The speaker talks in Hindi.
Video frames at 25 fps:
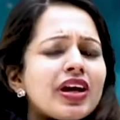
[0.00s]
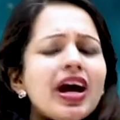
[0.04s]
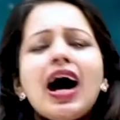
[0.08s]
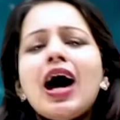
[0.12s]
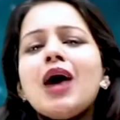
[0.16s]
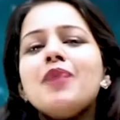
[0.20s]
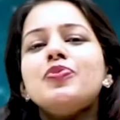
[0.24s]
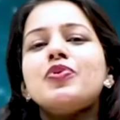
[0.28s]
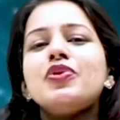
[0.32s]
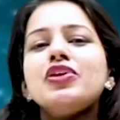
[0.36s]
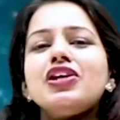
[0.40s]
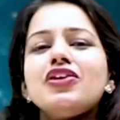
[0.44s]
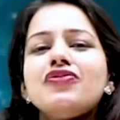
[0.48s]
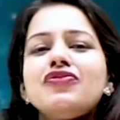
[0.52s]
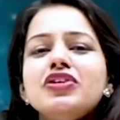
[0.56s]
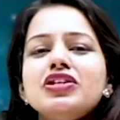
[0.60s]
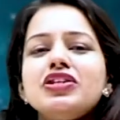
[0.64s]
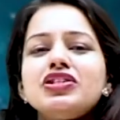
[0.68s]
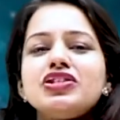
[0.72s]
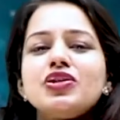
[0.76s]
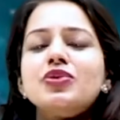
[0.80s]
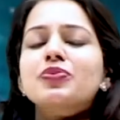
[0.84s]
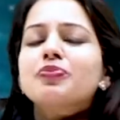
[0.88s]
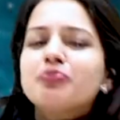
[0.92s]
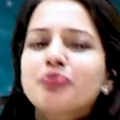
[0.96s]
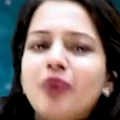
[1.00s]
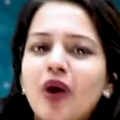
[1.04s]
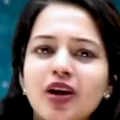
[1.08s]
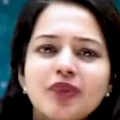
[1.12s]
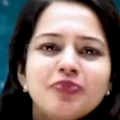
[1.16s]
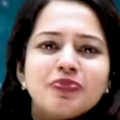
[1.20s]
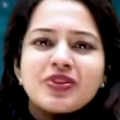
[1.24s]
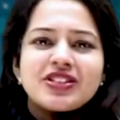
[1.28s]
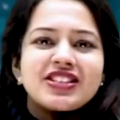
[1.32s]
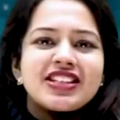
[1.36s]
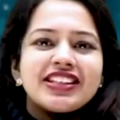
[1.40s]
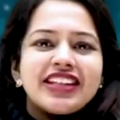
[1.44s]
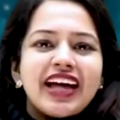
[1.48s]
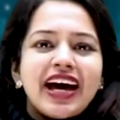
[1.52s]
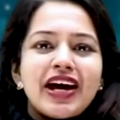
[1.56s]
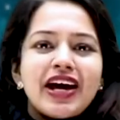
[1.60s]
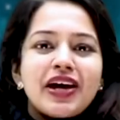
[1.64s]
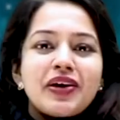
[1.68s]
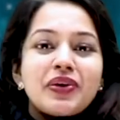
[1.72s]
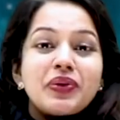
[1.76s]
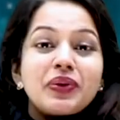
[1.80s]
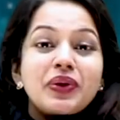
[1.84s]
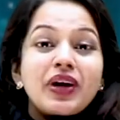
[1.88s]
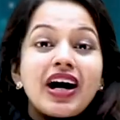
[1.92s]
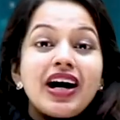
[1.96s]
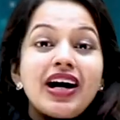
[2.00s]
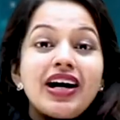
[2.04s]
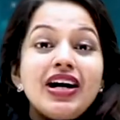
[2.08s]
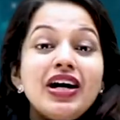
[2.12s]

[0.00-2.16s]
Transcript: आपको ये वीडियो बहुत पसंद आया होगा